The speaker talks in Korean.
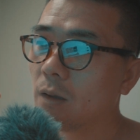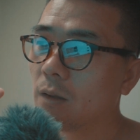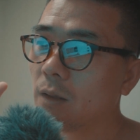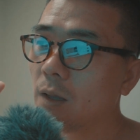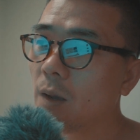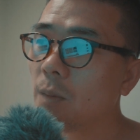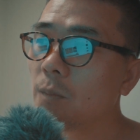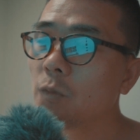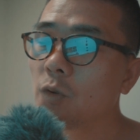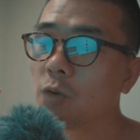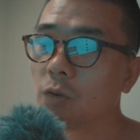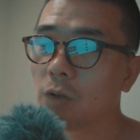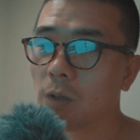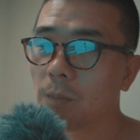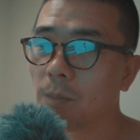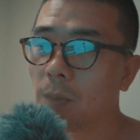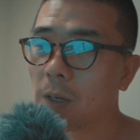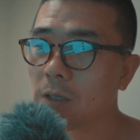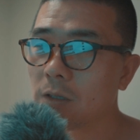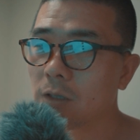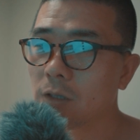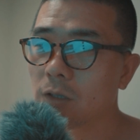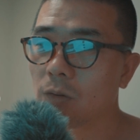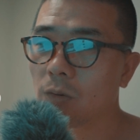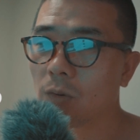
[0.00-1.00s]
탐론
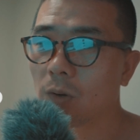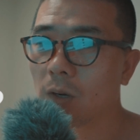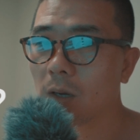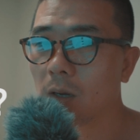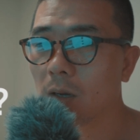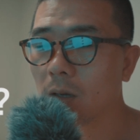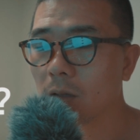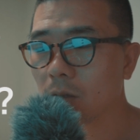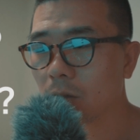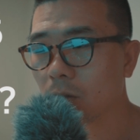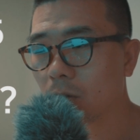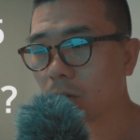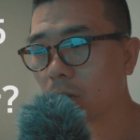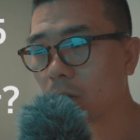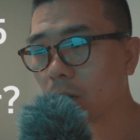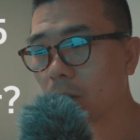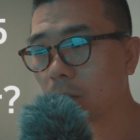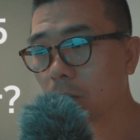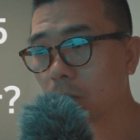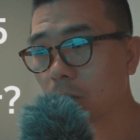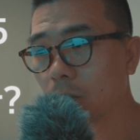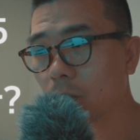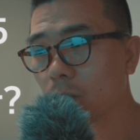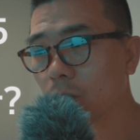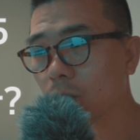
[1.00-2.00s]
2875가
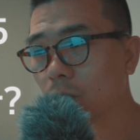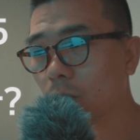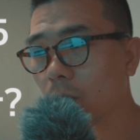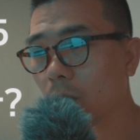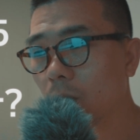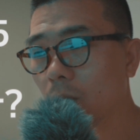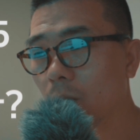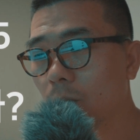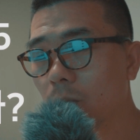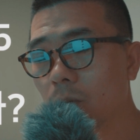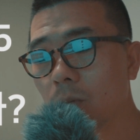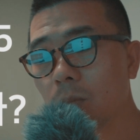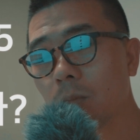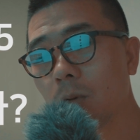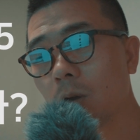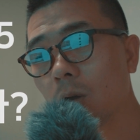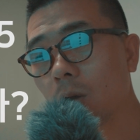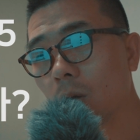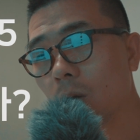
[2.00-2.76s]
결과물이 더 좋아요. 불,